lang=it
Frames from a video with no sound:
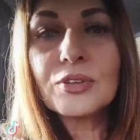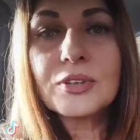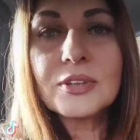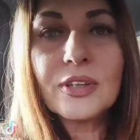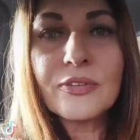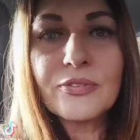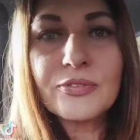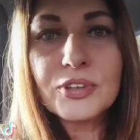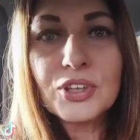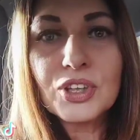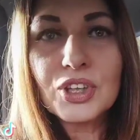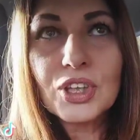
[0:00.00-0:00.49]

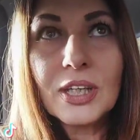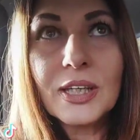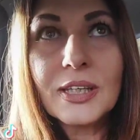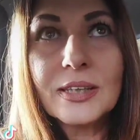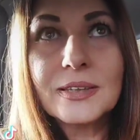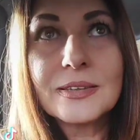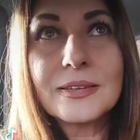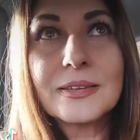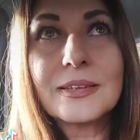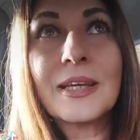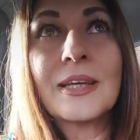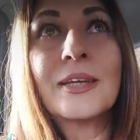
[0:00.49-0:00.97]

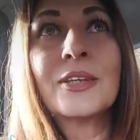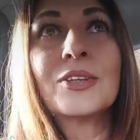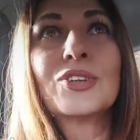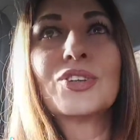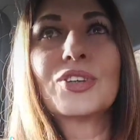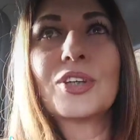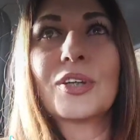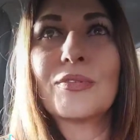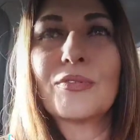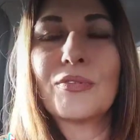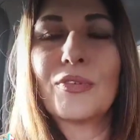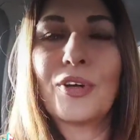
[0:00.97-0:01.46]
Deficiente,
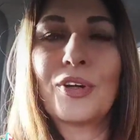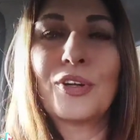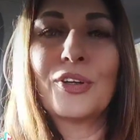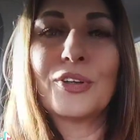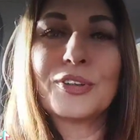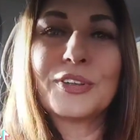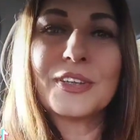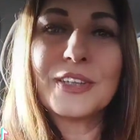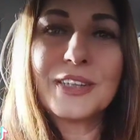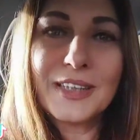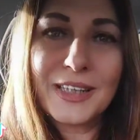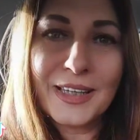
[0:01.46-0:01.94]
cioè, voglio
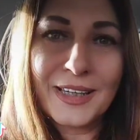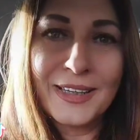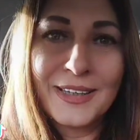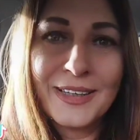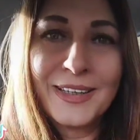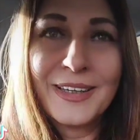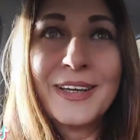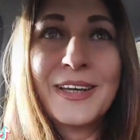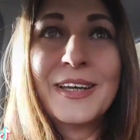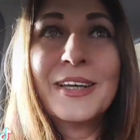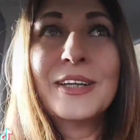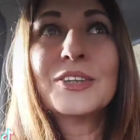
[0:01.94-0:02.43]
dire.
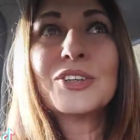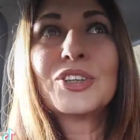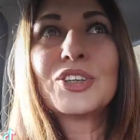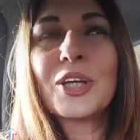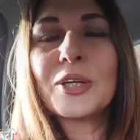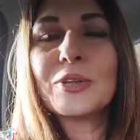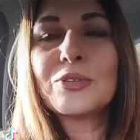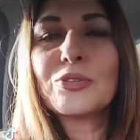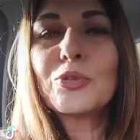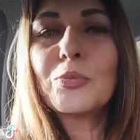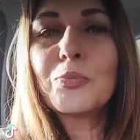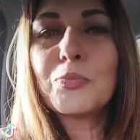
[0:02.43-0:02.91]

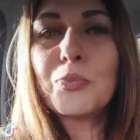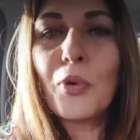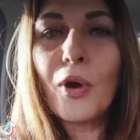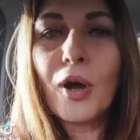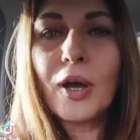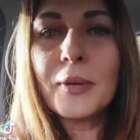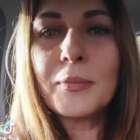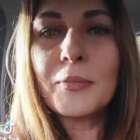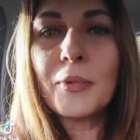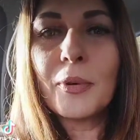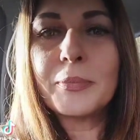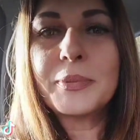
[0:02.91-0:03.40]
Cioè tu
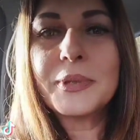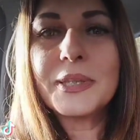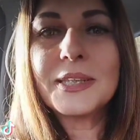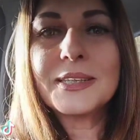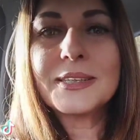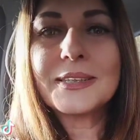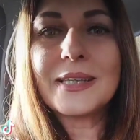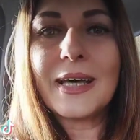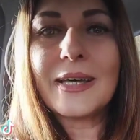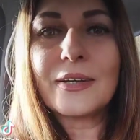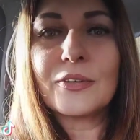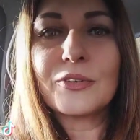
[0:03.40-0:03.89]
puoi
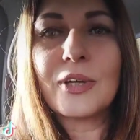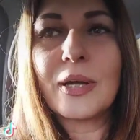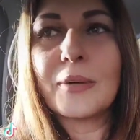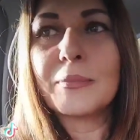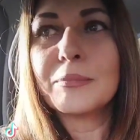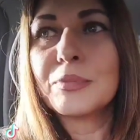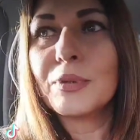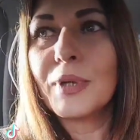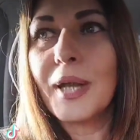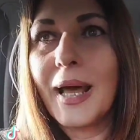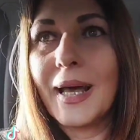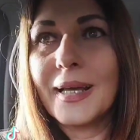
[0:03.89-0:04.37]
mobilitare
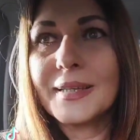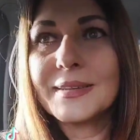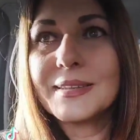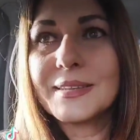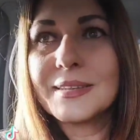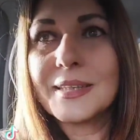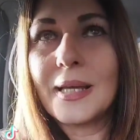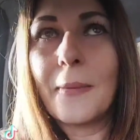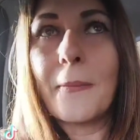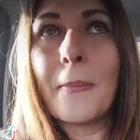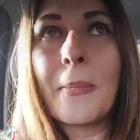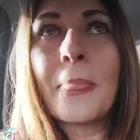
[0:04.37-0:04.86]

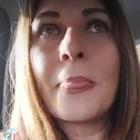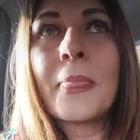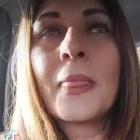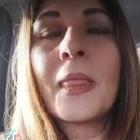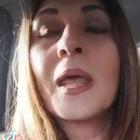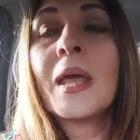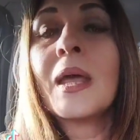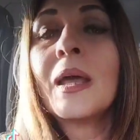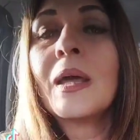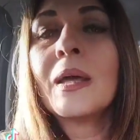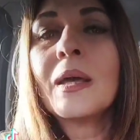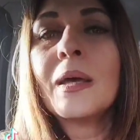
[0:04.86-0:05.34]
un'ambulanza
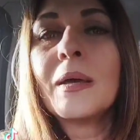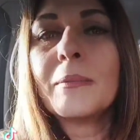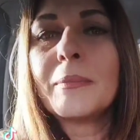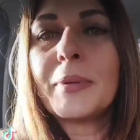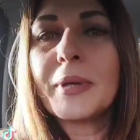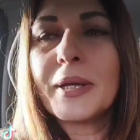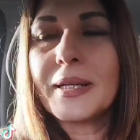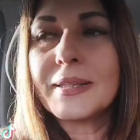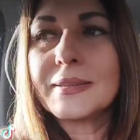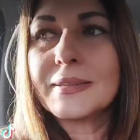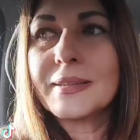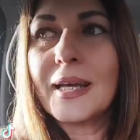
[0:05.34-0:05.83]

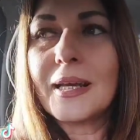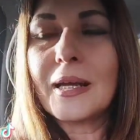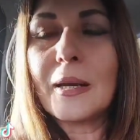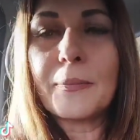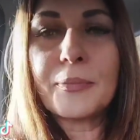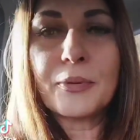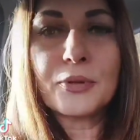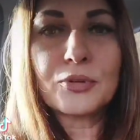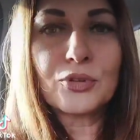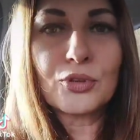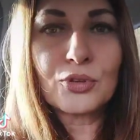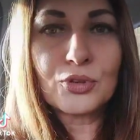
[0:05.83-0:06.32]
per andare al
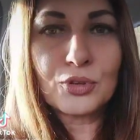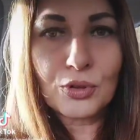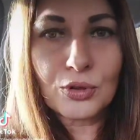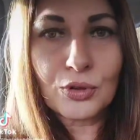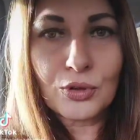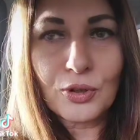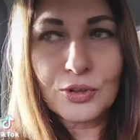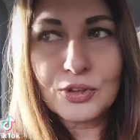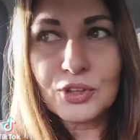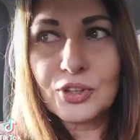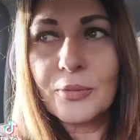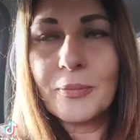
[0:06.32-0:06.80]
pronto
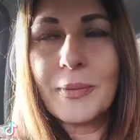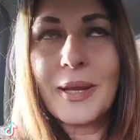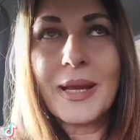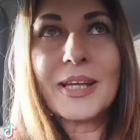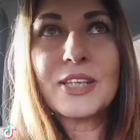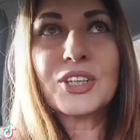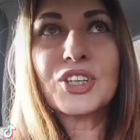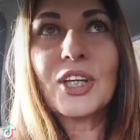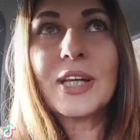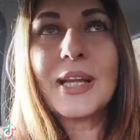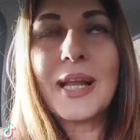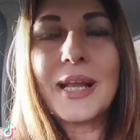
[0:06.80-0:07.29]
soccorso, ma
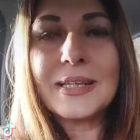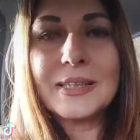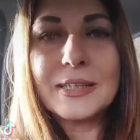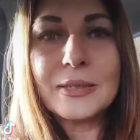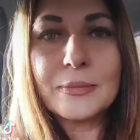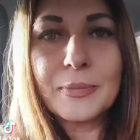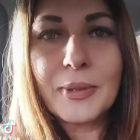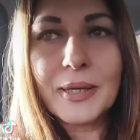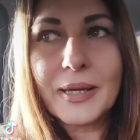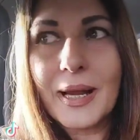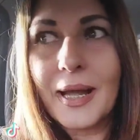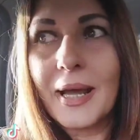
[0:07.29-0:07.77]
lasciala
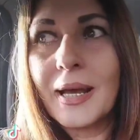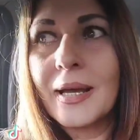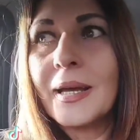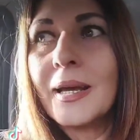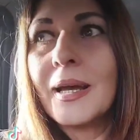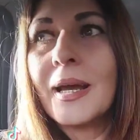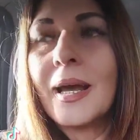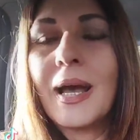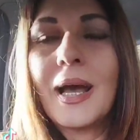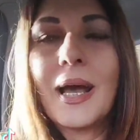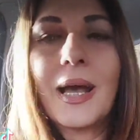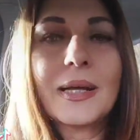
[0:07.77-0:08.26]
libera
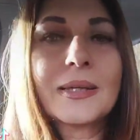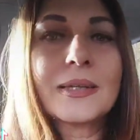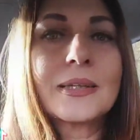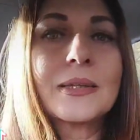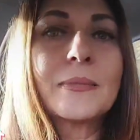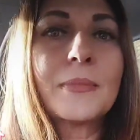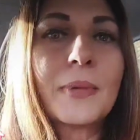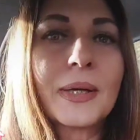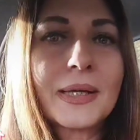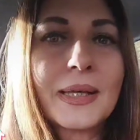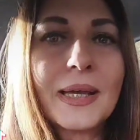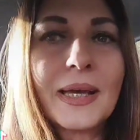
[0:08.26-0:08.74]
a chi
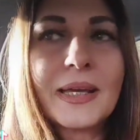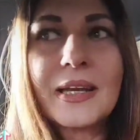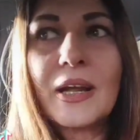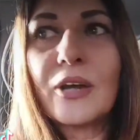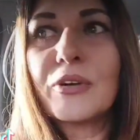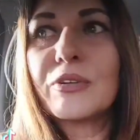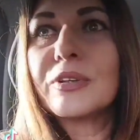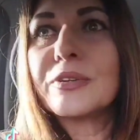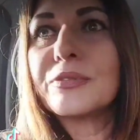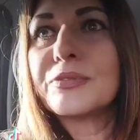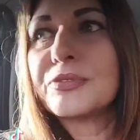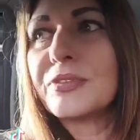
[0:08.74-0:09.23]
magari ha
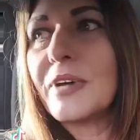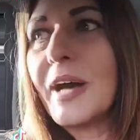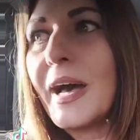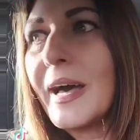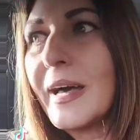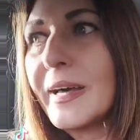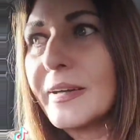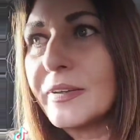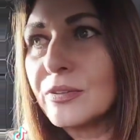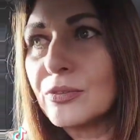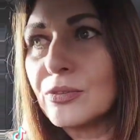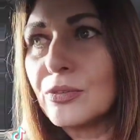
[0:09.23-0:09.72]
un
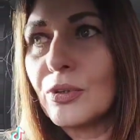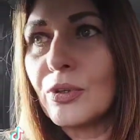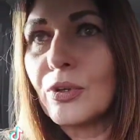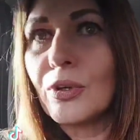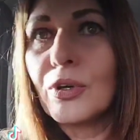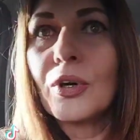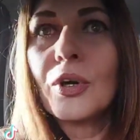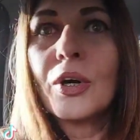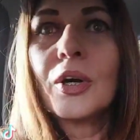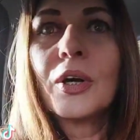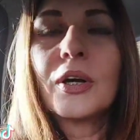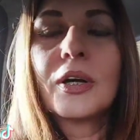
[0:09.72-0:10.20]

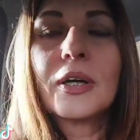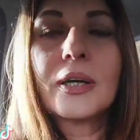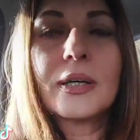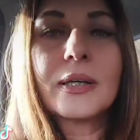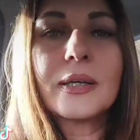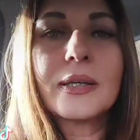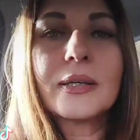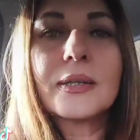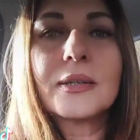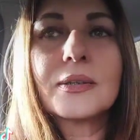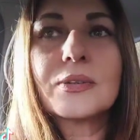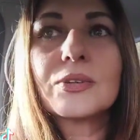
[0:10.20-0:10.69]
infarto,
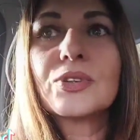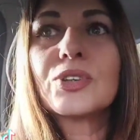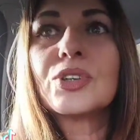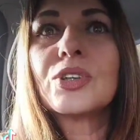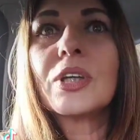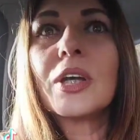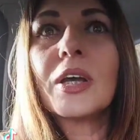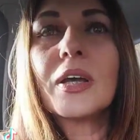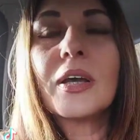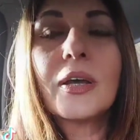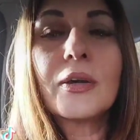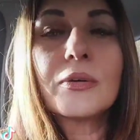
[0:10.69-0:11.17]
e
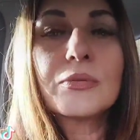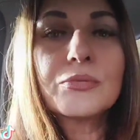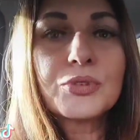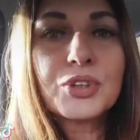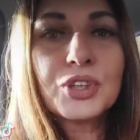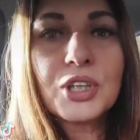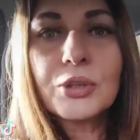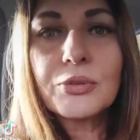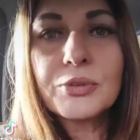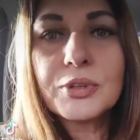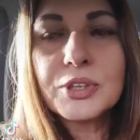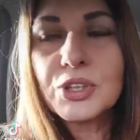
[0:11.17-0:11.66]
c'è un,
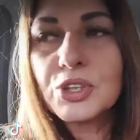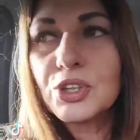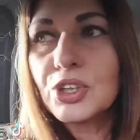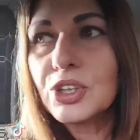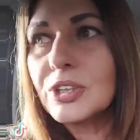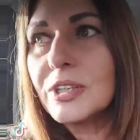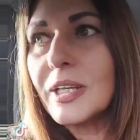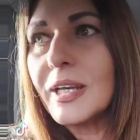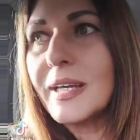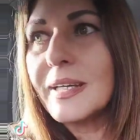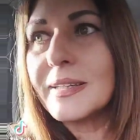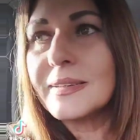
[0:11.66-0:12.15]
un,
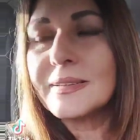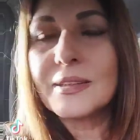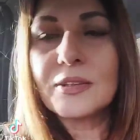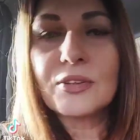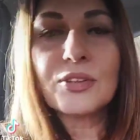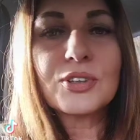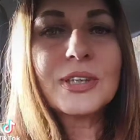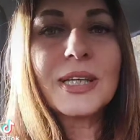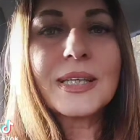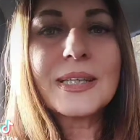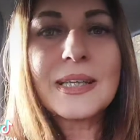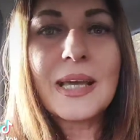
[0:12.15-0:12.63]
incidente,
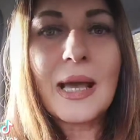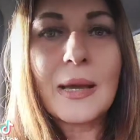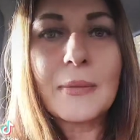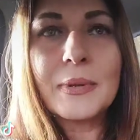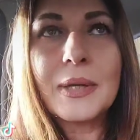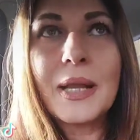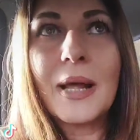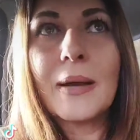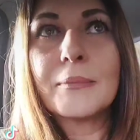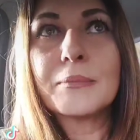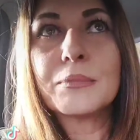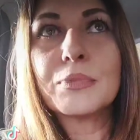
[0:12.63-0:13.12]
cosa chiami
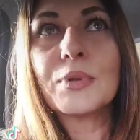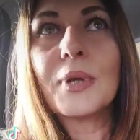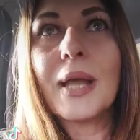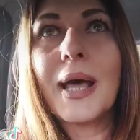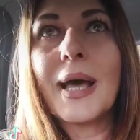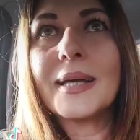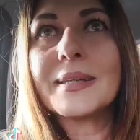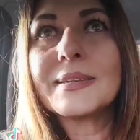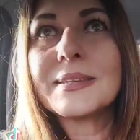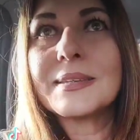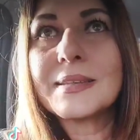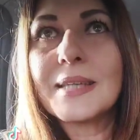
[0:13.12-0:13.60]

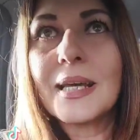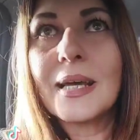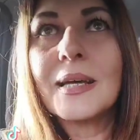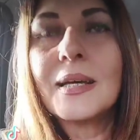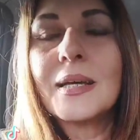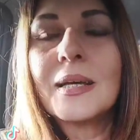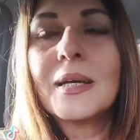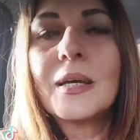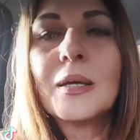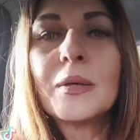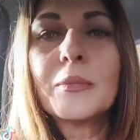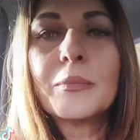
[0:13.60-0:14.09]
l'ambulanza
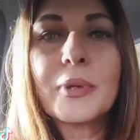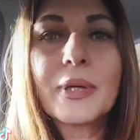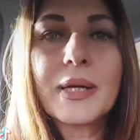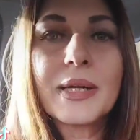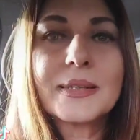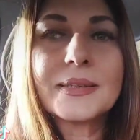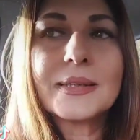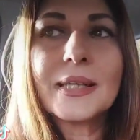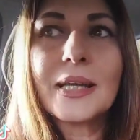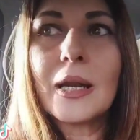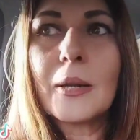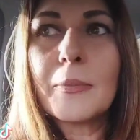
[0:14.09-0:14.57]
per
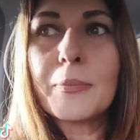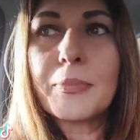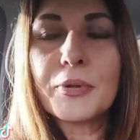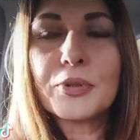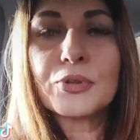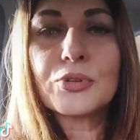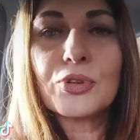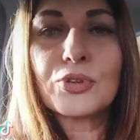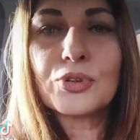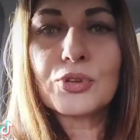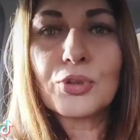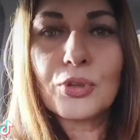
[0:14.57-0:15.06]
andare al
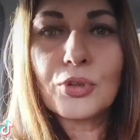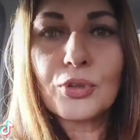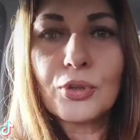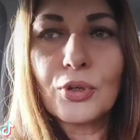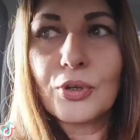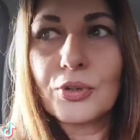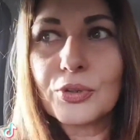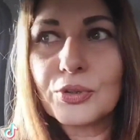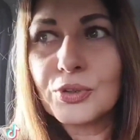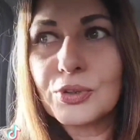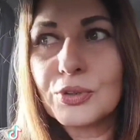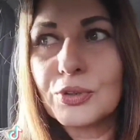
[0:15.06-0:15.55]
pronto
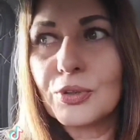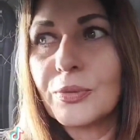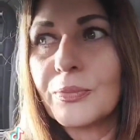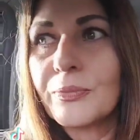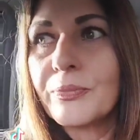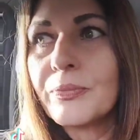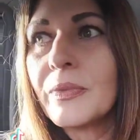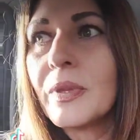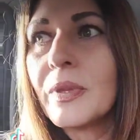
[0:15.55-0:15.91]
soccorso?